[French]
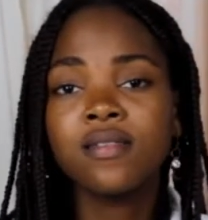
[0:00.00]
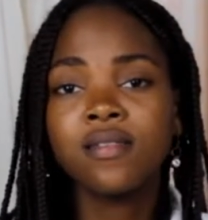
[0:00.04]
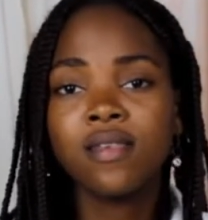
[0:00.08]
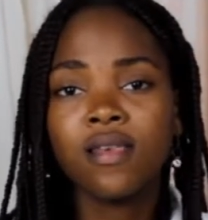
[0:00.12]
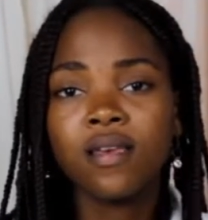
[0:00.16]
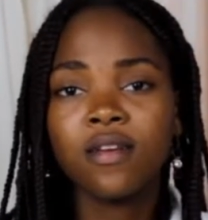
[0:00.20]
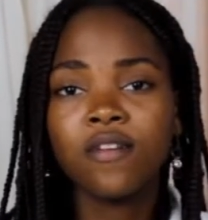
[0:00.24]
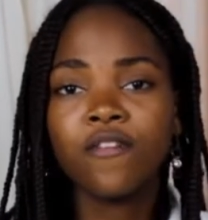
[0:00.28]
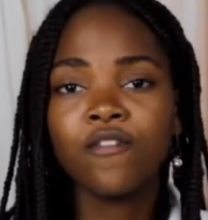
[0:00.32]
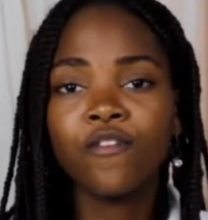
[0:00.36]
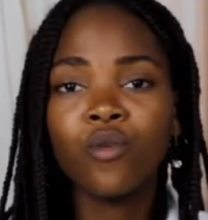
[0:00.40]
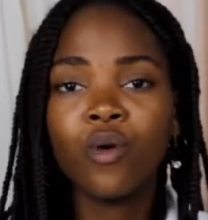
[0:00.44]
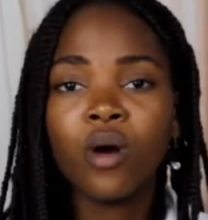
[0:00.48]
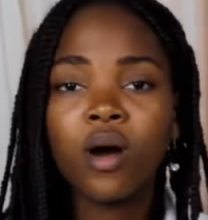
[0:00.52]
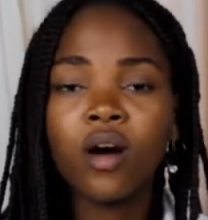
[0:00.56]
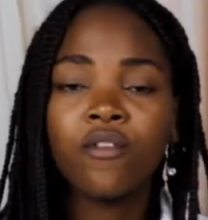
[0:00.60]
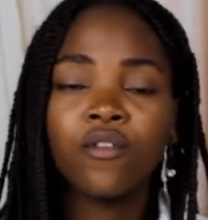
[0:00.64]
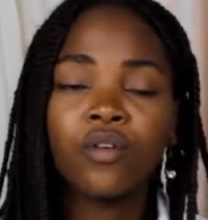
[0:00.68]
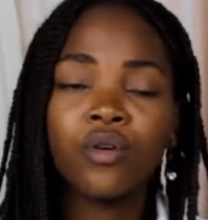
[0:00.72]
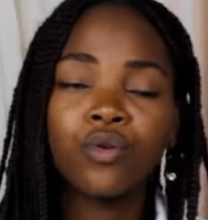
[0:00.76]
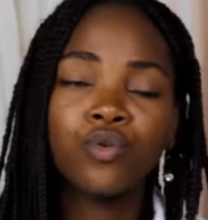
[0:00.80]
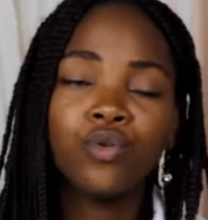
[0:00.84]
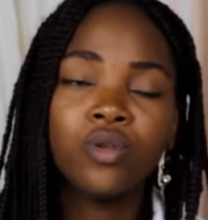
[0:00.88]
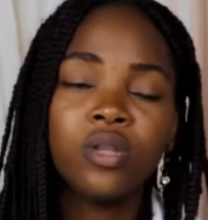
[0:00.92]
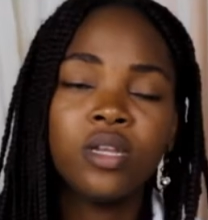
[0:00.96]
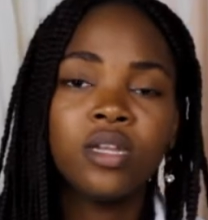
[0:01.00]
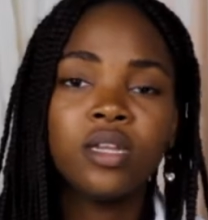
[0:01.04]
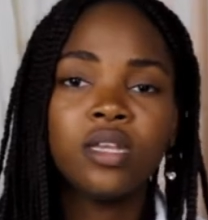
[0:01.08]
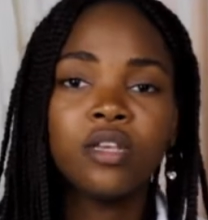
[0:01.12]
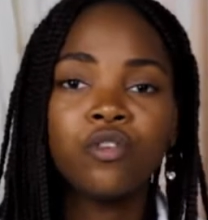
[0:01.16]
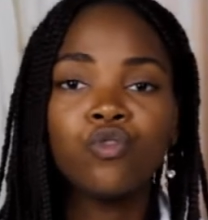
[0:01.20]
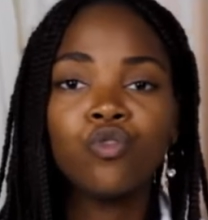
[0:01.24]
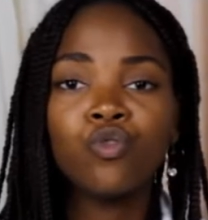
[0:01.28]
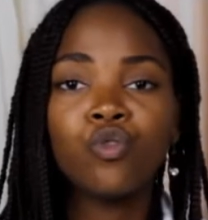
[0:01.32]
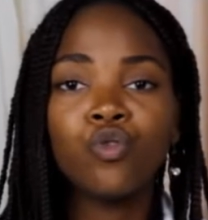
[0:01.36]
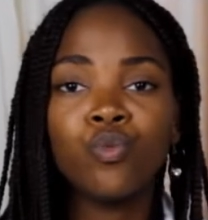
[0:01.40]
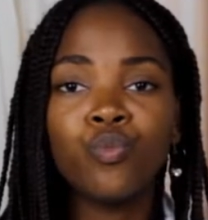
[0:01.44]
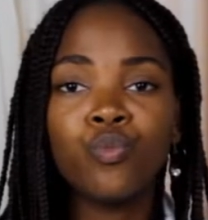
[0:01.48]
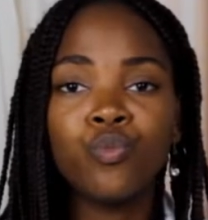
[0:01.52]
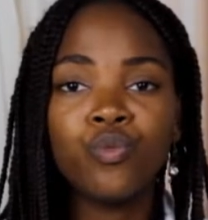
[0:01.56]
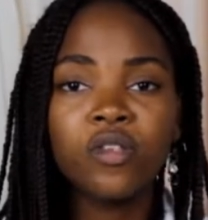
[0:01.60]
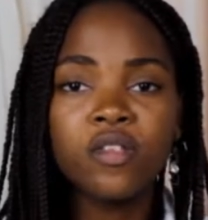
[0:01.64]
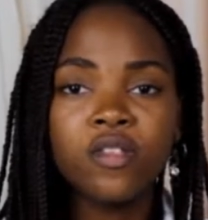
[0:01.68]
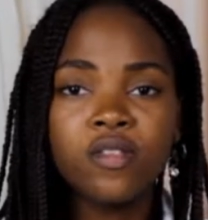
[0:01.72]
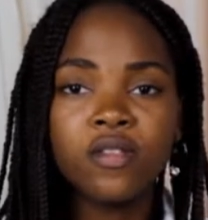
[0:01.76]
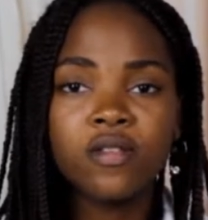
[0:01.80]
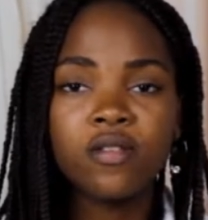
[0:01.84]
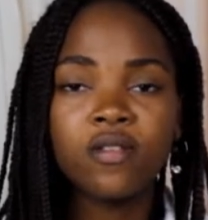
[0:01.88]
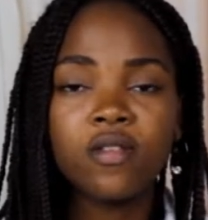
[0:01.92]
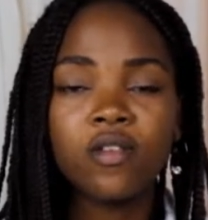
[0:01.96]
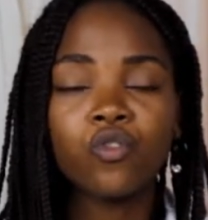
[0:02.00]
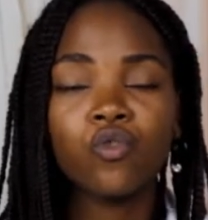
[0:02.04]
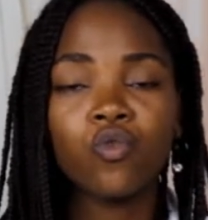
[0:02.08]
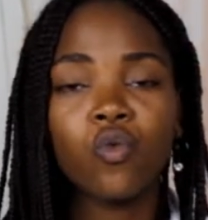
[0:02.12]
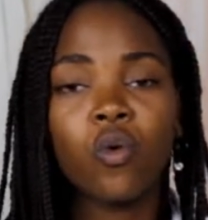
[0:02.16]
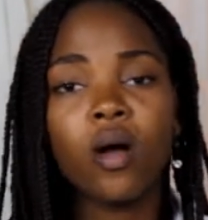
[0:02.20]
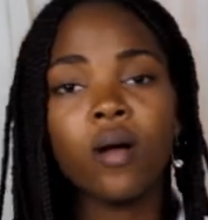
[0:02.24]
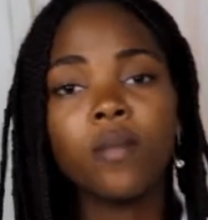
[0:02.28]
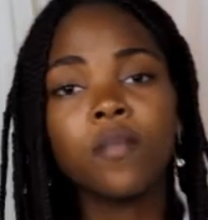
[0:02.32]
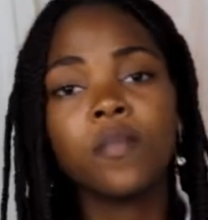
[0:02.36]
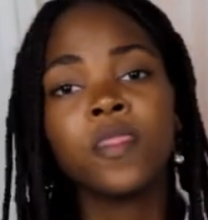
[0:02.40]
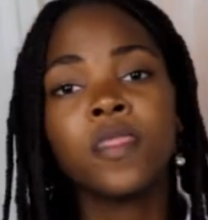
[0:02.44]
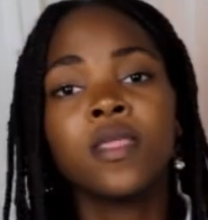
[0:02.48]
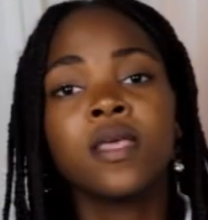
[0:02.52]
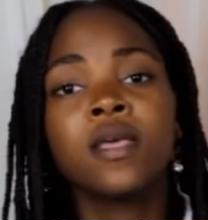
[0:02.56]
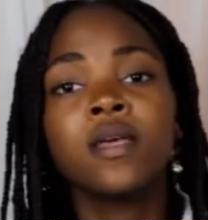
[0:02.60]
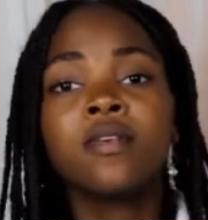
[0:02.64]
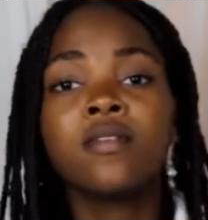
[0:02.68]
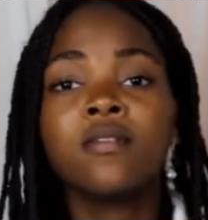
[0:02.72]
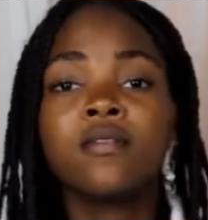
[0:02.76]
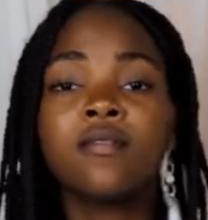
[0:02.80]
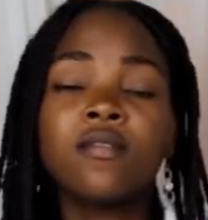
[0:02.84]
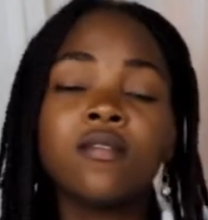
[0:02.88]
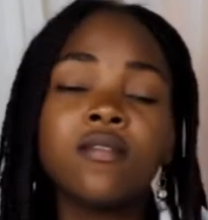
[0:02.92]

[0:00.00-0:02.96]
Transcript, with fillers: 5. Faut avoir une idée sur le business en soi.